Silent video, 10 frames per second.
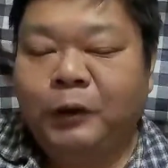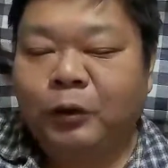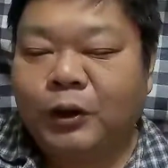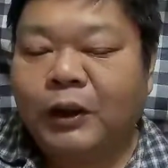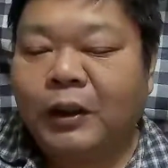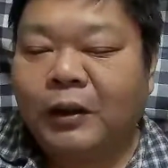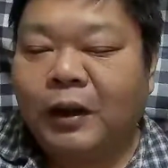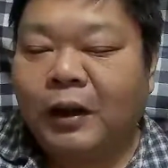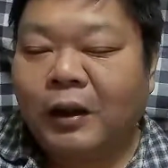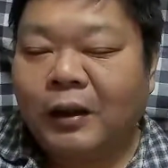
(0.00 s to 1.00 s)
ちょっと違っ
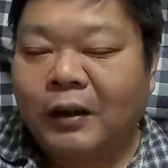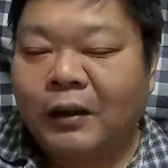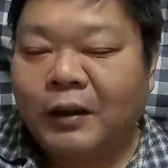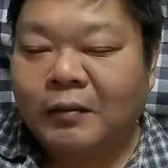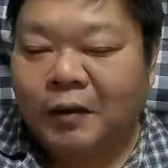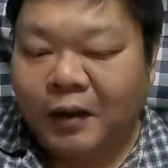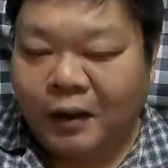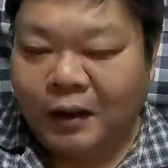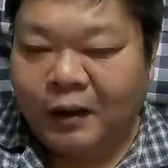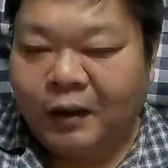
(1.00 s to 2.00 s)
た立場か
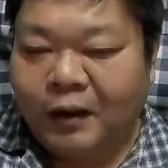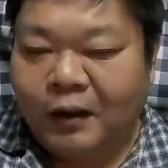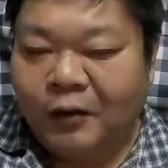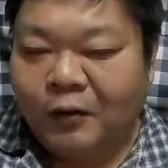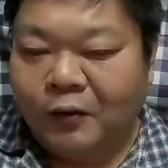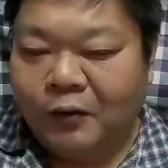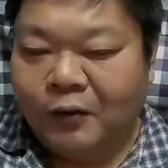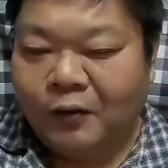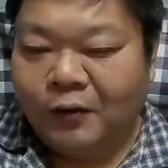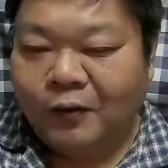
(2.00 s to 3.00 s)
らあの
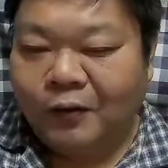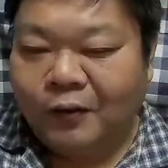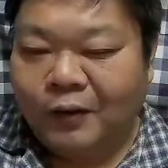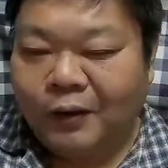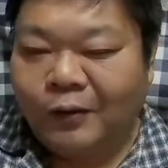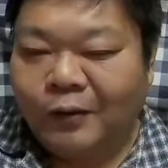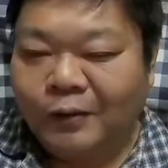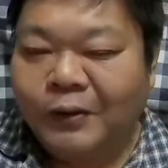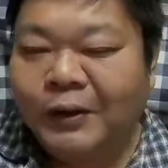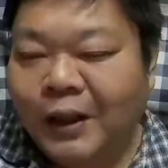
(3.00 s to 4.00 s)
韓国は嘘